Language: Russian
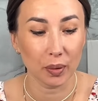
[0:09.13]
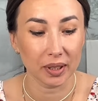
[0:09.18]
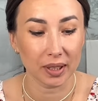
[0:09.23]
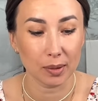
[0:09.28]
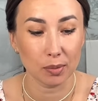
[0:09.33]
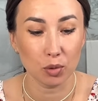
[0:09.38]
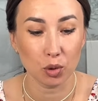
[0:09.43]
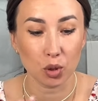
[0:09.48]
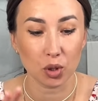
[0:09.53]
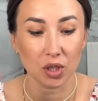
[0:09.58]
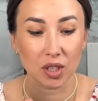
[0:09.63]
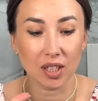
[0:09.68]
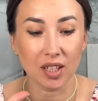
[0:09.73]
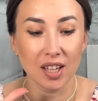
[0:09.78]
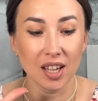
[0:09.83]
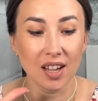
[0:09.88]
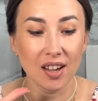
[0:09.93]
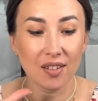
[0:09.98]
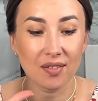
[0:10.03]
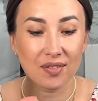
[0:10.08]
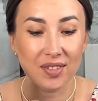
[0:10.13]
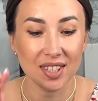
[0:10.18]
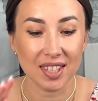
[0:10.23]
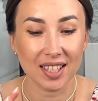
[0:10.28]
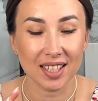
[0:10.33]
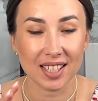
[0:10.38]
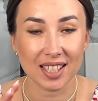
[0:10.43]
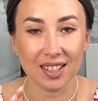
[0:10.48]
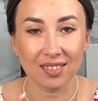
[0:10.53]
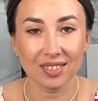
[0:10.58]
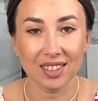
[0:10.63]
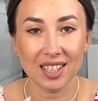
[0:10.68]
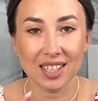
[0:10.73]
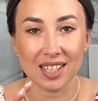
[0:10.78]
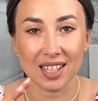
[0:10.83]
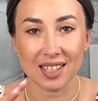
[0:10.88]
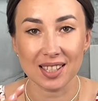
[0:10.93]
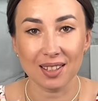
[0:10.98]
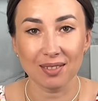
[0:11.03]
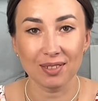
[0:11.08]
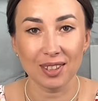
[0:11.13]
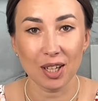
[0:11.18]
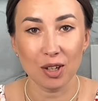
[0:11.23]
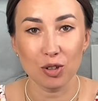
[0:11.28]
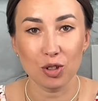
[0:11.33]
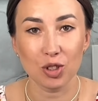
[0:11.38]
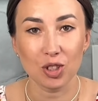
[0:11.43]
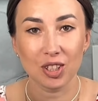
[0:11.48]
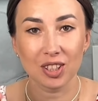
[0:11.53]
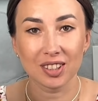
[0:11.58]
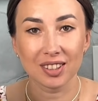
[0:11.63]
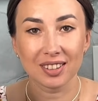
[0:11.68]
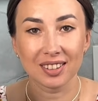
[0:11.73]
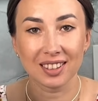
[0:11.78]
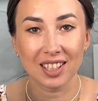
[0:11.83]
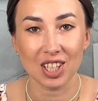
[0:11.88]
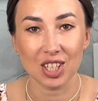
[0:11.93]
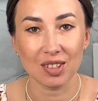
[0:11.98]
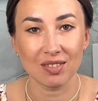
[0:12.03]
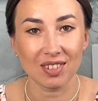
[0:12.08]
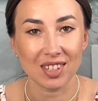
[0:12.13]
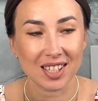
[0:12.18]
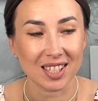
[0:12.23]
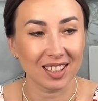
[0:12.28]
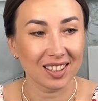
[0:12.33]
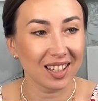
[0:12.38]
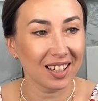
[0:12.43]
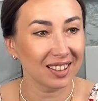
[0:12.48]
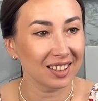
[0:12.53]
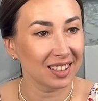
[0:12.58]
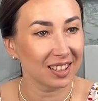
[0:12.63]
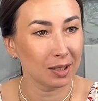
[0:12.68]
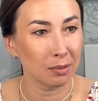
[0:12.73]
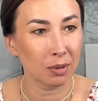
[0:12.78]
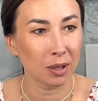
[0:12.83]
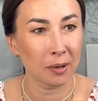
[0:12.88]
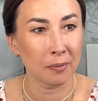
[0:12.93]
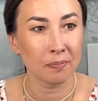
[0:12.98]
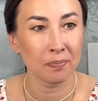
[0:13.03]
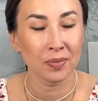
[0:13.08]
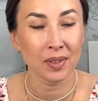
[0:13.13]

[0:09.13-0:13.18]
Потому что все основные составляющие нашего салата, либо